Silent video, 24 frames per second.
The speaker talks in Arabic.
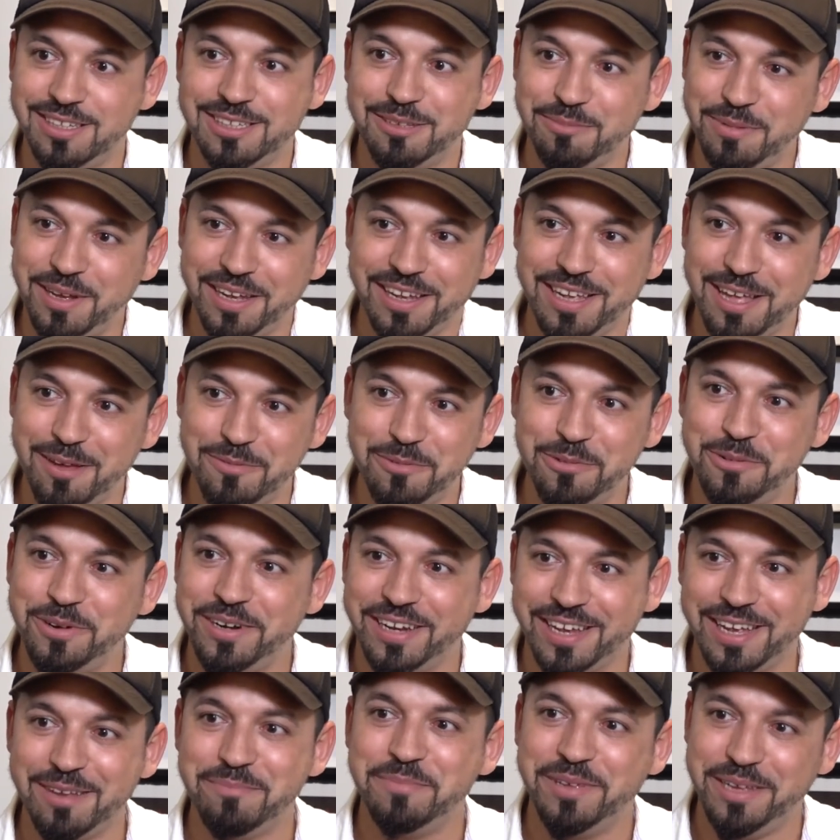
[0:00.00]
صباح كامل وانا
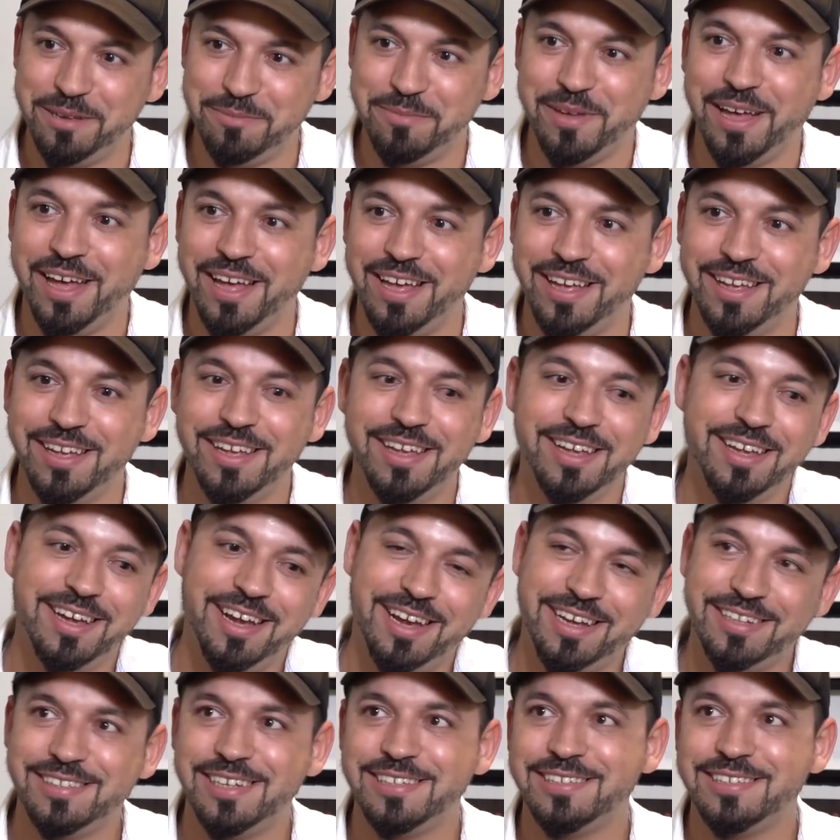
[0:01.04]
كنبيع معاه حتى